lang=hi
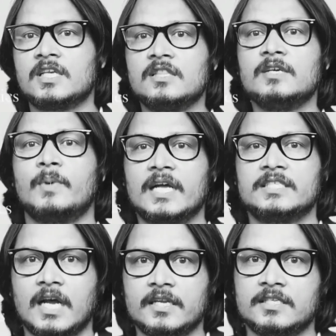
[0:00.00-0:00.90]
संदीप
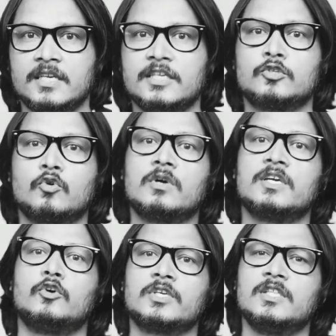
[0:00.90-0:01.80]
आचार्य जी ने इस रोग की
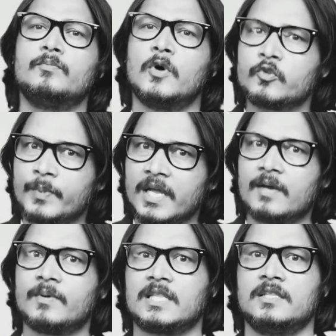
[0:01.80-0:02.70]
औषधि बहुत
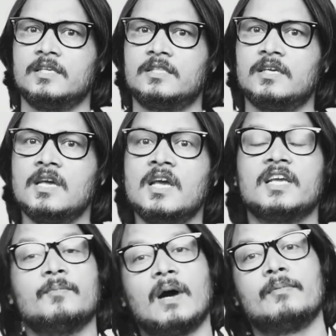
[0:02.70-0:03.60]
पहले बता दी थी
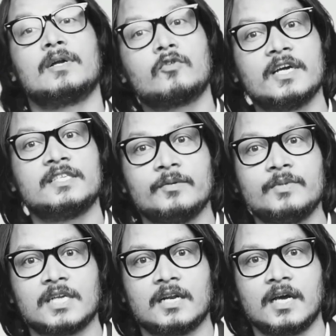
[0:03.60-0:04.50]
कि बाबर को कैसे
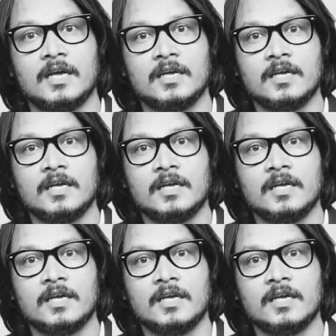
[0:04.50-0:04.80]
मिटाना है